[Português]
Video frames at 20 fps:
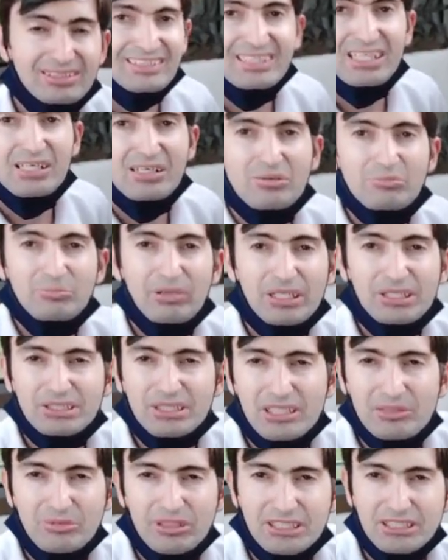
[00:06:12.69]
né,
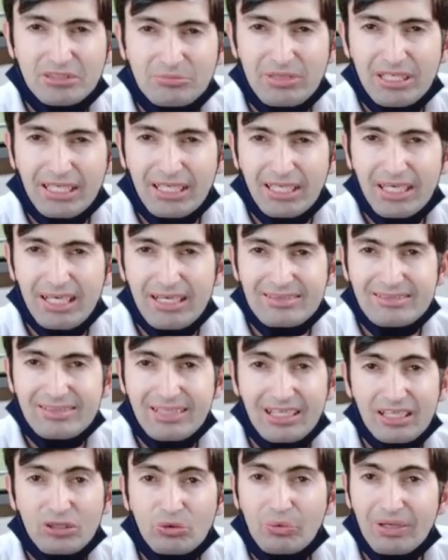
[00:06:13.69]
praticamente a minha casa
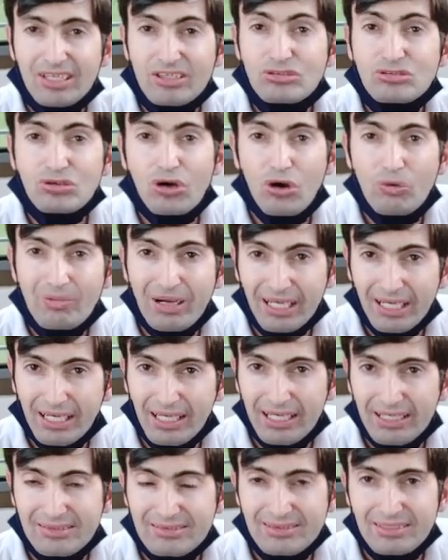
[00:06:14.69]
ela não é só uma
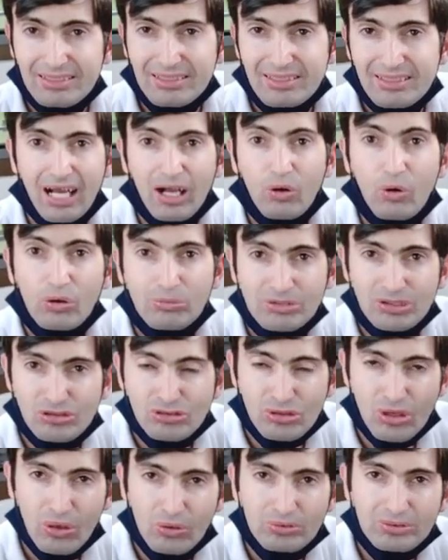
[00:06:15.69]
casa, a Kombi
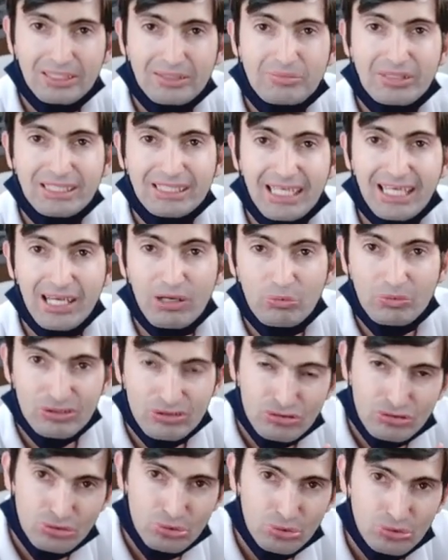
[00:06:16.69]
Sol também é um
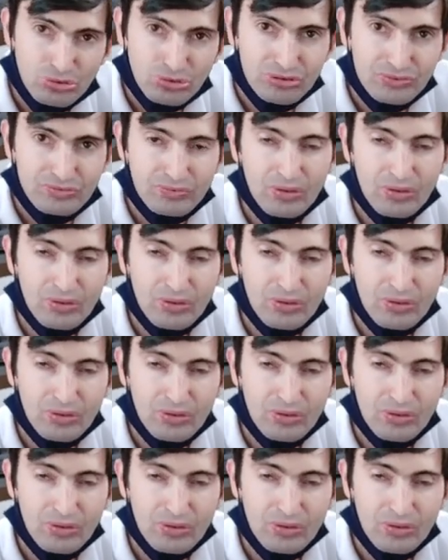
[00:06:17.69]
estúdio de